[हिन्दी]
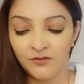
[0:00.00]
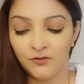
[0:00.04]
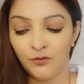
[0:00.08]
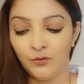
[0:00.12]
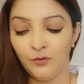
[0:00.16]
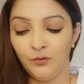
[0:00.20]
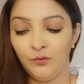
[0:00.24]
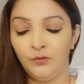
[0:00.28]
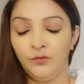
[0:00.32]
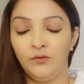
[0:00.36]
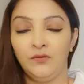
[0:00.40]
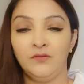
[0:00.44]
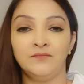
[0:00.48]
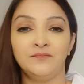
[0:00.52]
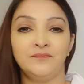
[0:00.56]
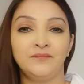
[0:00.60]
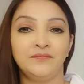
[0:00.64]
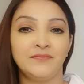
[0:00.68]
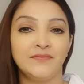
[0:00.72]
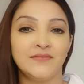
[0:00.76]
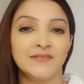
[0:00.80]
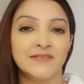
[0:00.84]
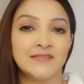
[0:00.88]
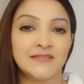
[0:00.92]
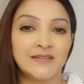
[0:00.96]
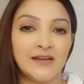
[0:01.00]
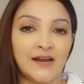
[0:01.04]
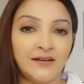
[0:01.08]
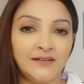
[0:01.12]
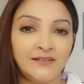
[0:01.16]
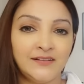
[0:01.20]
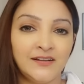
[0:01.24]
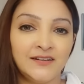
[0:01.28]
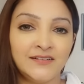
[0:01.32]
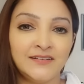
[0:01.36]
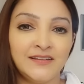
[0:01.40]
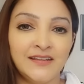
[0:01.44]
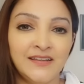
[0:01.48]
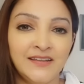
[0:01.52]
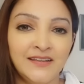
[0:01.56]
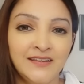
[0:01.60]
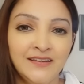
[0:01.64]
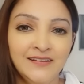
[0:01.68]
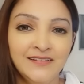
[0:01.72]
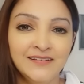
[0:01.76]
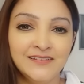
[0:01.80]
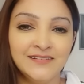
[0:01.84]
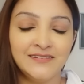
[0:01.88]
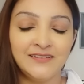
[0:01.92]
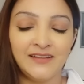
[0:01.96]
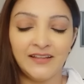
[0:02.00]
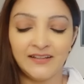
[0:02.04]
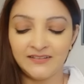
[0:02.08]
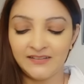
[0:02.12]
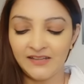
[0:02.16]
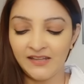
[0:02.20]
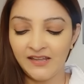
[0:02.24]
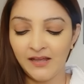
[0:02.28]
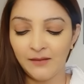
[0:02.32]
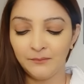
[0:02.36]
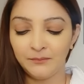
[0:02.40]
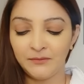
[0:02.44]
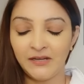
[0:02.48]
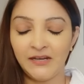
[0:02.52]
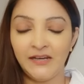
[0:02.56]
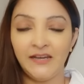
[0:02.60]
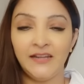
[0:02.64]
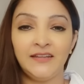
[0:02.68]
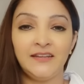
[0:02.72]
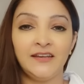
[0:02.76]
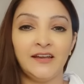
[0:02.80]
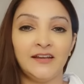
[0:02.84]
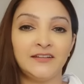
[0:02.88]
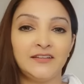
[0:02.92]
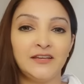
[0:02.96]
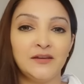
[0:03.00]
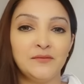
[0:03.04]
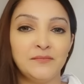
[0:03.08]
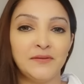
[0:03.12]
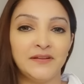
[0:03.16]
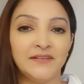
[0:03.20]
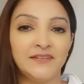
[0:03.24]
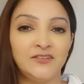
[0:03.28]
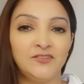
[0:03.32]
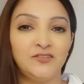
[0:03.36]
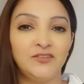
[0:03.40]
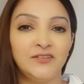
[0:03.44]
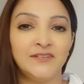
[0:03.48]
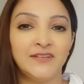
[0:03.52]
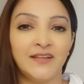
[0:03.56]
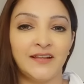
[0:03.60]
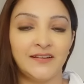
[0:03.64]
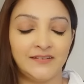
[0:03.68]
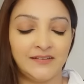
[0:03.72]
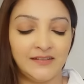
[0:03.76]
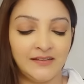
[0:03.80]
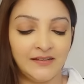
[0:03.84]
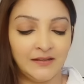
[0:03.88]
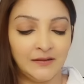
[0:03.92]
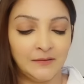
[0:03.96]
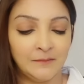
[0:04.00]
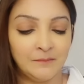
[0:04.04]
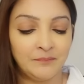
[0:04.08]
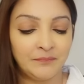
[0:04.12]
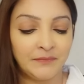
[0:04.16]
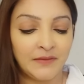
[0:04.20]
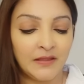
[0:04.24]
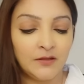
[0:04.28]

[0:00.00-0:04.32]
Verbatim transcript: सो so, स्टार्ट करते हैं देखते हैं आपके लिए क्या क्या मैसेजेस आते हैं